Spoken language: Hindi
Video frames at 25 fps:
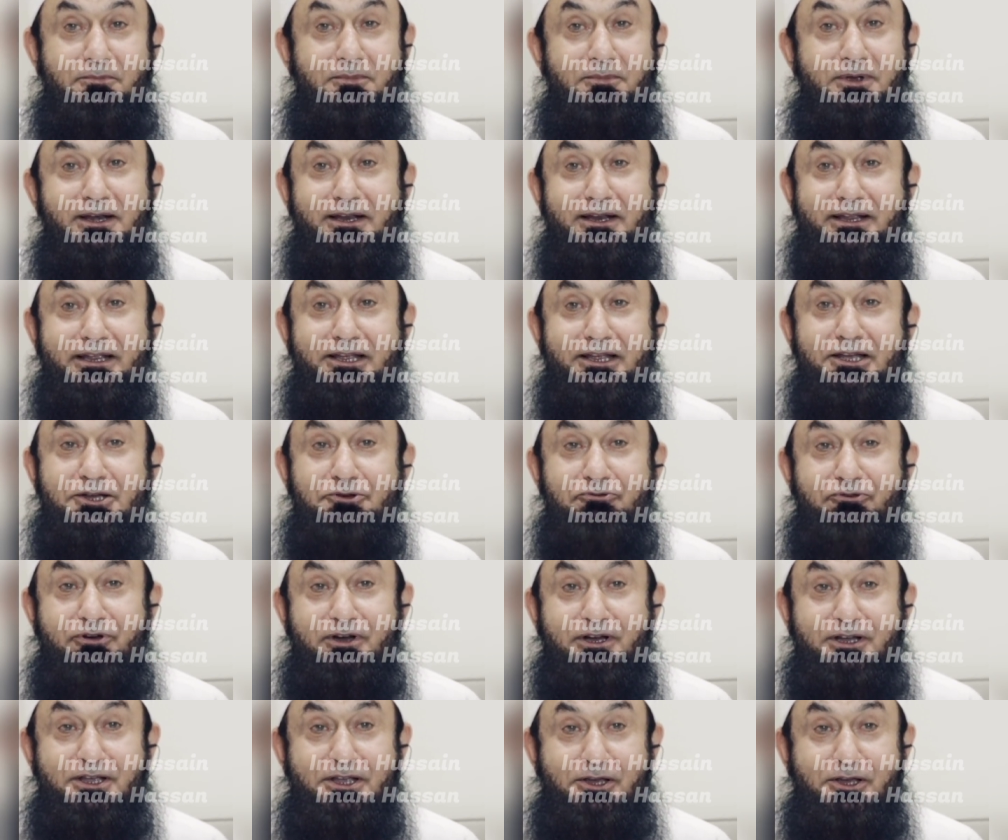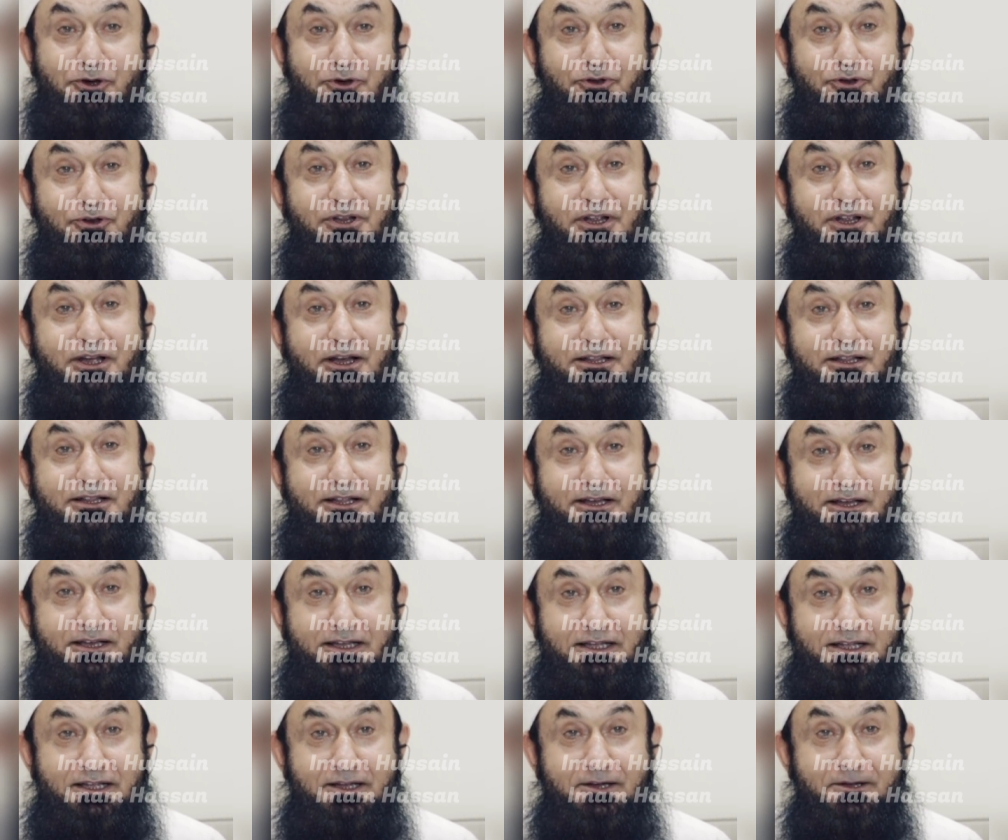बल्कि एक वाक्य और याद
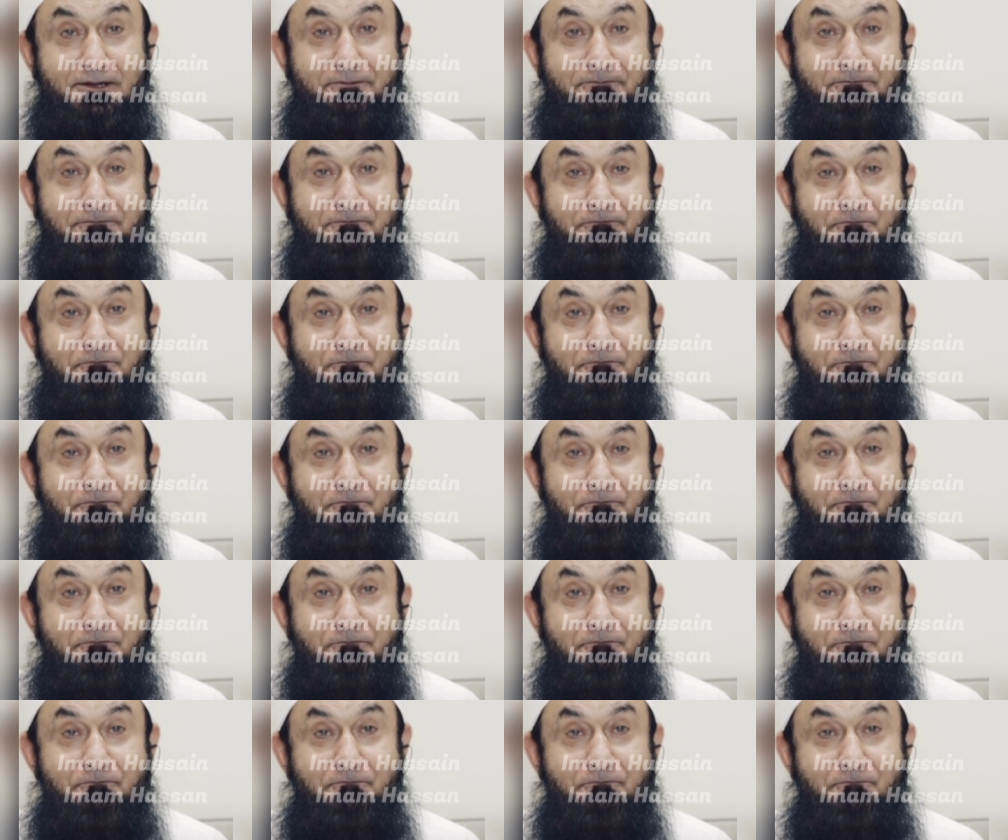आ गया